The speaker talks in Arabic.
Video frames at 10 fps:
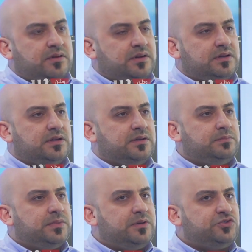آه،
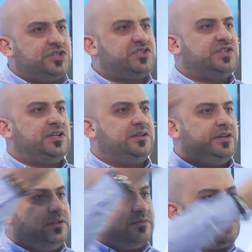جستن
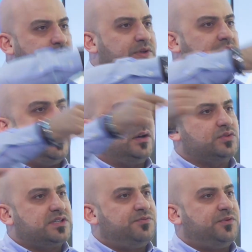جبناه
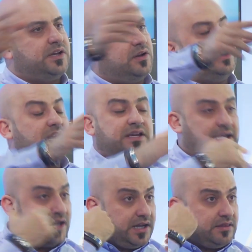وصفقنا
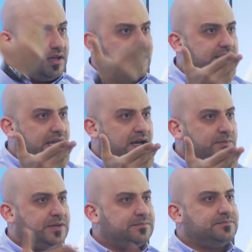يعني انا اذكر
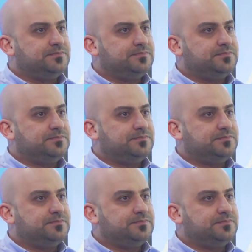كلامي من